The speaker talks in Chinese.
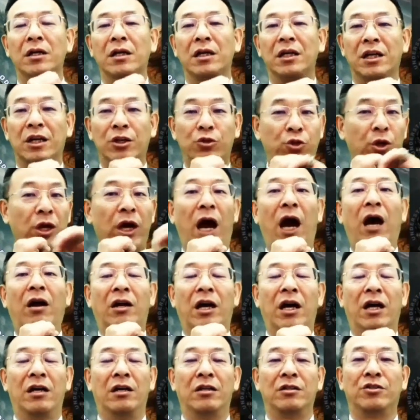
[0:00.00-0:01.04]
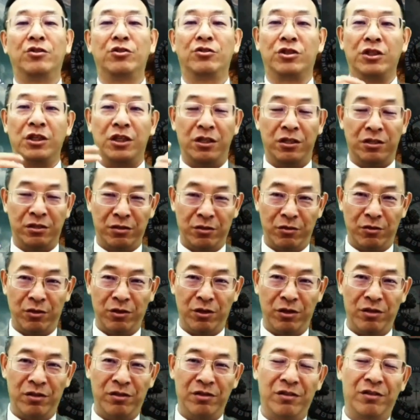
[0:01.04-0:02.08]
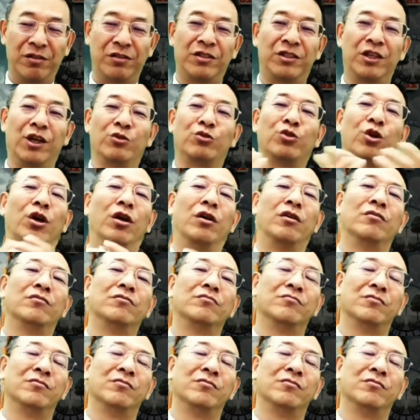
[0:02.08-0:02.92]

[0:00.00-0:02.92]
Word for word: 一吹号了，就是叫做。